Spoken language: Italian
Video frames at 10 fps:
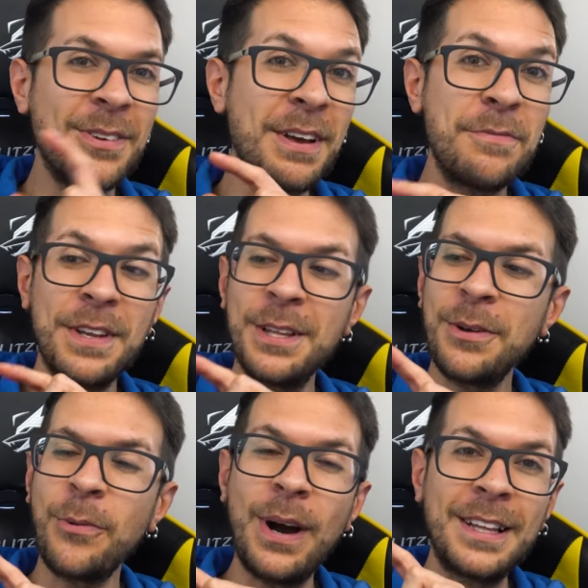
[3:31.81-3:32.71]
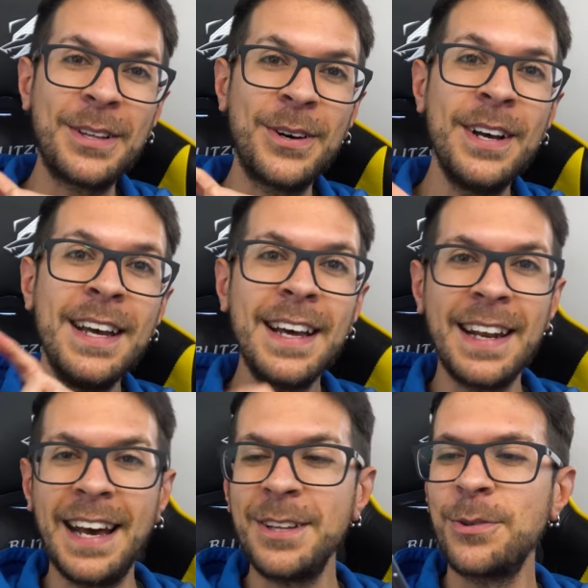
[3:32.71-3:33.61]
non è infinito quanto
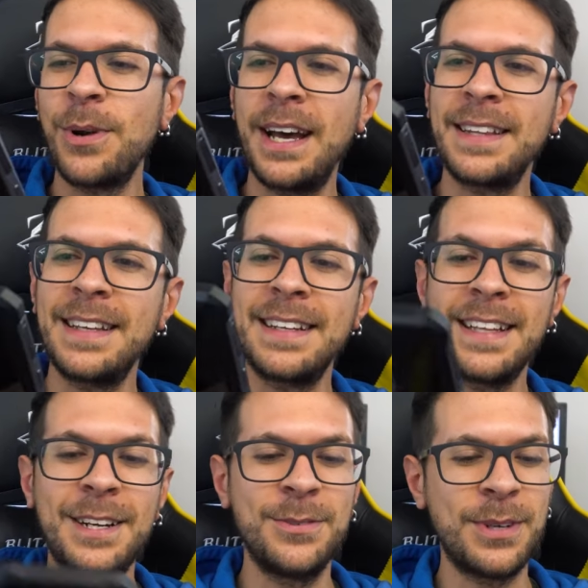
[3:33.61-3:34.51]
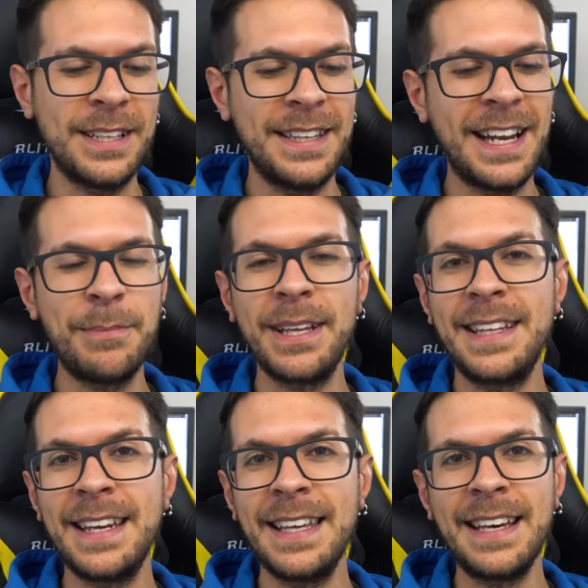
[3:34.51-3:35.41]
la durata, della durata della
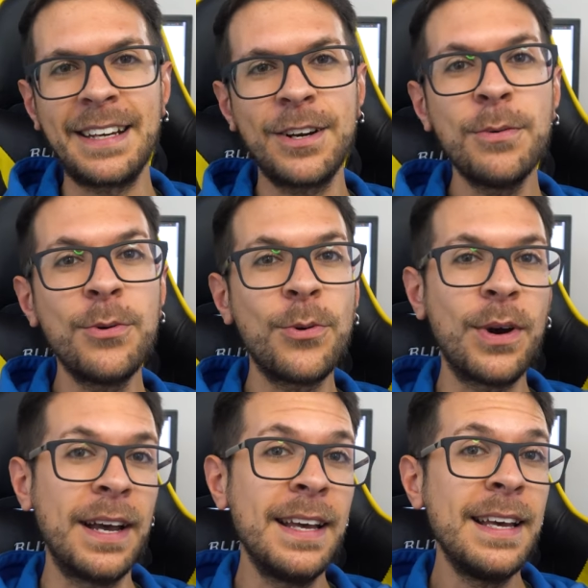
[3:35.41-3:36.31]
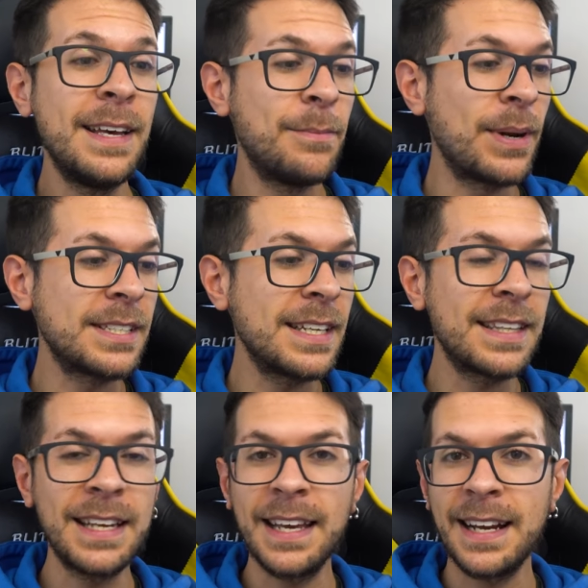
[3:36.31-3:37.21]
batteria comunque
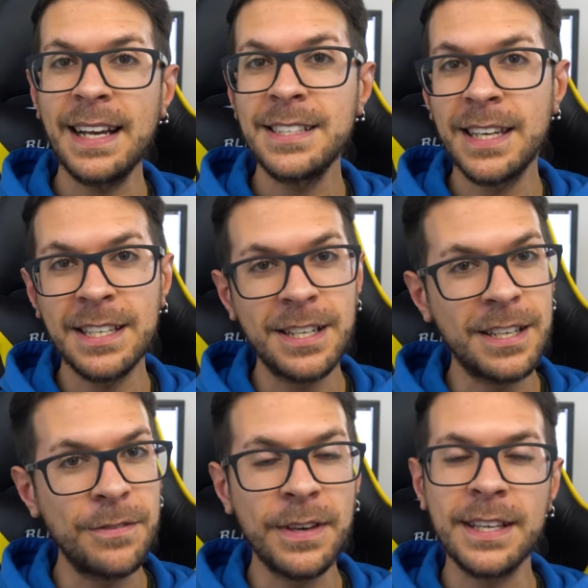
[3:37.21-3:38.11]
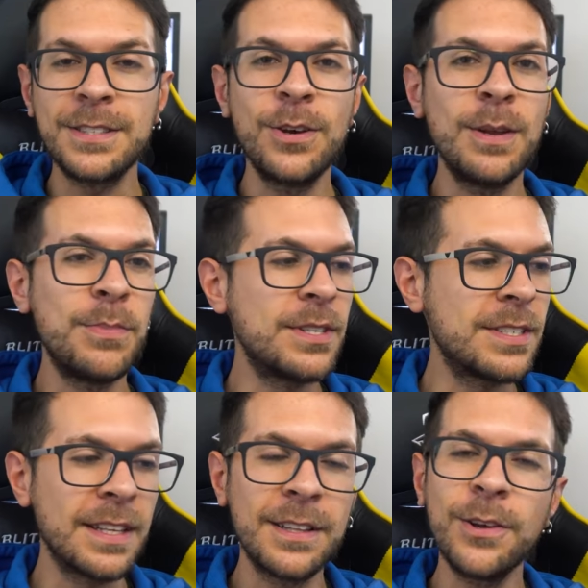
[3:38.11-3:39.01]
presenti le classiche certificazioni
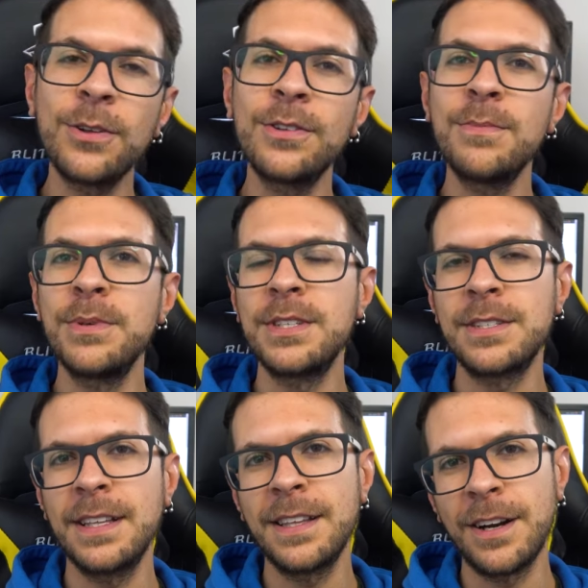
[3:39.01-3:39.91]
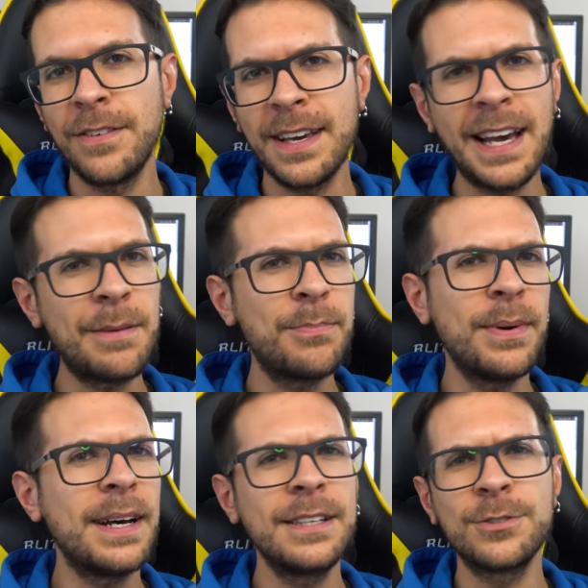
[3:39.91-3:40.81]
P68,
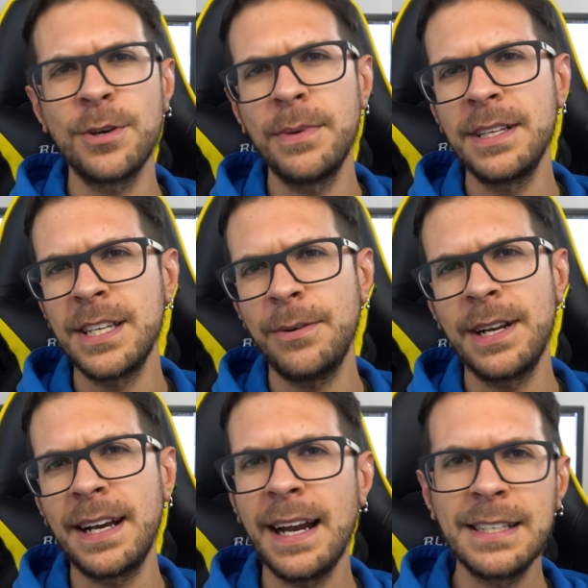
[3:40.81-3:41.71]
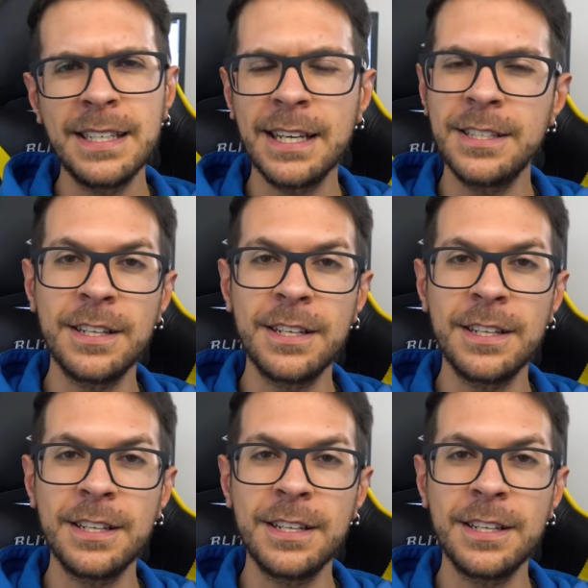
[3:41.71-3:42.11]
P69K, insomma diciamo le classiche